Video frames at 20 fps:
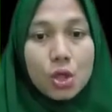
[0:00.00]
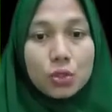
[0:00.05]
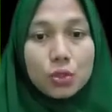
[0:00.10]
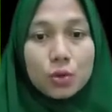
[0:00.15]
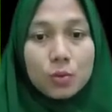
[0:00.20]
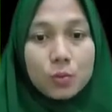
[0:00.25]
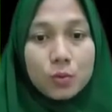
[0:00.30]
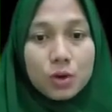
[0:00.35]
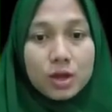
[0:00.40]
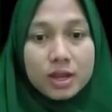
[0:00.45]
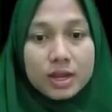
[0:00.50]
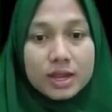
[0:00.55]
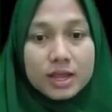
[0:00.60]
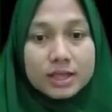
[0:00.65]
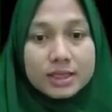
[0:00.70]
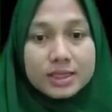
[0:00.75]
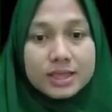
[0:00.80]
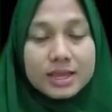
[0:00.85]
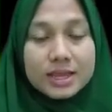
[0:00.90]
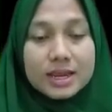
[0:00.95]
Tumbuhan yang
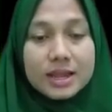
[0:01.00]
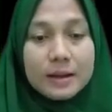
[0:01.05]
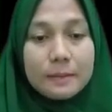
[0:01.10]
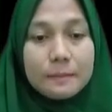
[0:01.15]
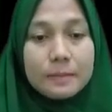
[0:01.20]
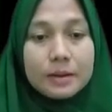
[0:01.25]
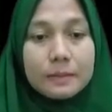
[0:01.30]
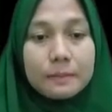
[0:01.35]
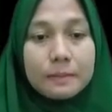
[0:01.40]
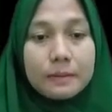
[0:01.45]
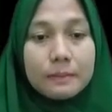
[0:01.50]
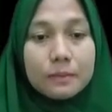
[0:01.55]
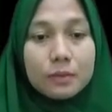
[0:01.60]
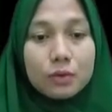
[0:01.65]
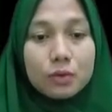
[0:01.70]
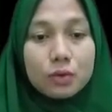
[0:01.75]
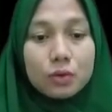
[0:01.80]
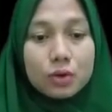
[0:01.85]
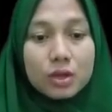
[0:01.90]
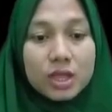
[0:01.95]
tidak
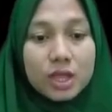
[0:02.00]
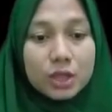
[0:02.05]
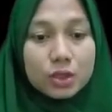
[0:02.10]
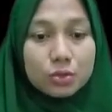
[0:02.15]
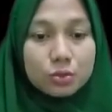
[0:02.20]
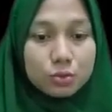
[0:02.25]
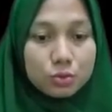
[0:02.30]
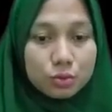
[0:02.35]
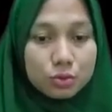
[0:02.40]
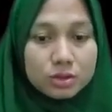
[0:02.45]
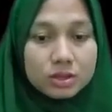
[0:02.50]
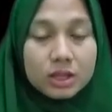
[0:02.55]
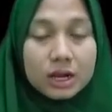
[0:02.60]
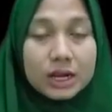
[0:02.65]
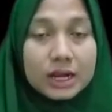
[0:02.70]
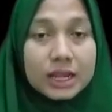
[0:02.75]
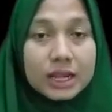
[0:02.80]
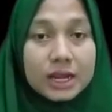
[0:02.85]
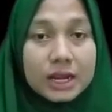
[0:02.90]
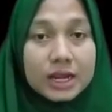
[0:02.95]
berpembuluh itu
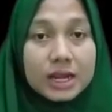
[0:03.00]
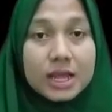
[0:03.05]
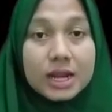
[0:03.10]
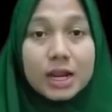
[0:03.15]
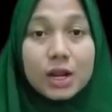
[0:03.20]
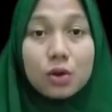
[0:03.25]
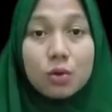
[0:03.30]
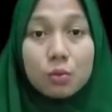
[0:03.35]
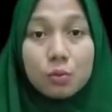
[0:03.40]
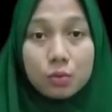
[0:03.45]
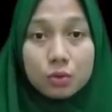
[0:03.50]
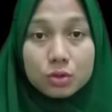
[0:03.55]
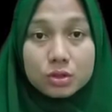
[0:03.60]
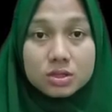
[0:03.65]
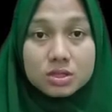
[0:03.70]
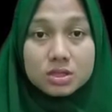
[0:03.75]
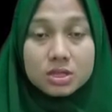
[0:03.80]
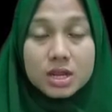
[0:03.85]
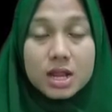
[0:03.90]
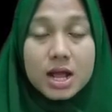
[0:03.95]
terdiri dari lumut,
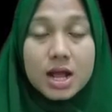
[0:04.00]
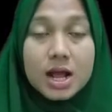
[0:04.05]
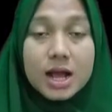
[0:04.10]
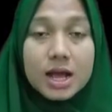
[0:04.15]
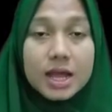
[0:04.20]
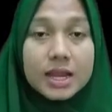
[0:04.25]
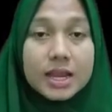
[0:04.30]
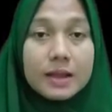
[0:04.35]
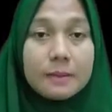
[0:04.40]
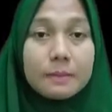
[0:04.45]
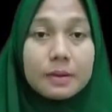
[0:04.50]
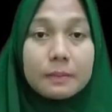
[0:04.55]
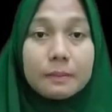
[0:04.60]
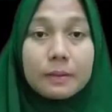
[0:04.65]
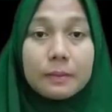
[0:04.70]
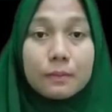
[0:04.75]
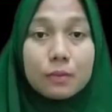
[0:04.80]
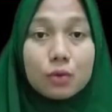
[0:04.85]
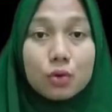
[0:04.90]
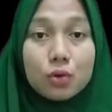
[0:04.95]
sedangkan yang
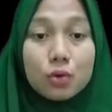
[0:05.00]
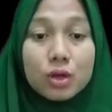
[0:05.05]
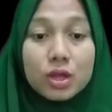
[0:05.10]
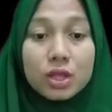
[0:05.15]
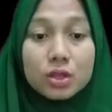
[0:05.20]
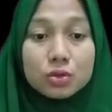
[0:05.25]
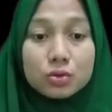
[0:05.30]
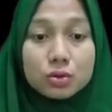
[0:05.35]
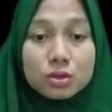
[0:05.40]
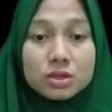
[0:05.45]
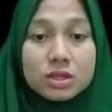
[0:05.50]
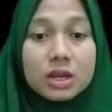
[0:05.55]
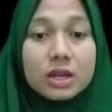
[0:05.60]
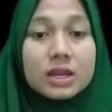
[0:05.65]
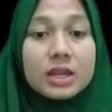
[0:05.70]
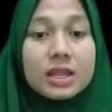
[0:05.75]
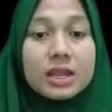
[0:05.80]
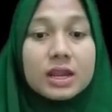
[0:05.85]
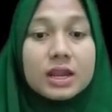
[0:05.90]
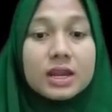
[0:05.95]
berpembuluh itu
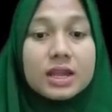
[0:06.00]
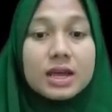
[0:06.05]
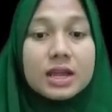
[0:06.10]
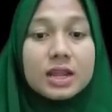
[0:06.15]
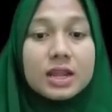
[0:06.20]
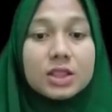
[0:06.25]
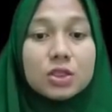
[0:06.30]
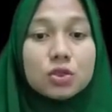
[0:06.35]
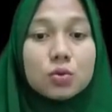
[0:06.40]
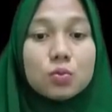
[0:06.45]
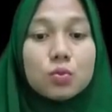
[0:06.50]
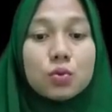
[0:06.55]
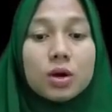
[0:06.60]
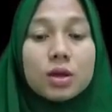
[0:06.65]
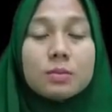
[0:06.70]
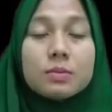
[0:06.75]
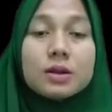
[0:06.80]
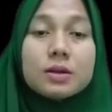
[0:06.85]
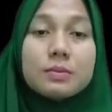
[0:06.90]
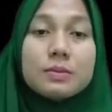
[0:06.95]
terdiri dari tumbuhan
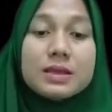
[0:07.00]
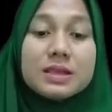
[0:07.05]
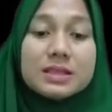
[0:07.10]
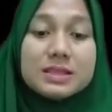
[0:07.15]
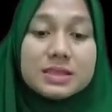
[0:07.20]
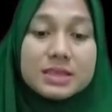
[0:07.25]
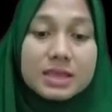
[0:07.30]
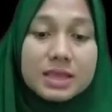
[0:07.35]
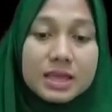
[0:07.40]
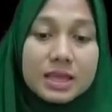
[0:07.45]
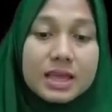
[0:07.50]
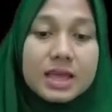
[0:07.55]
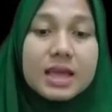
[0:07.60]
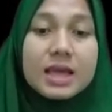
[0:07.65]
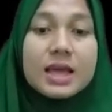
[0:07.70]
berbiji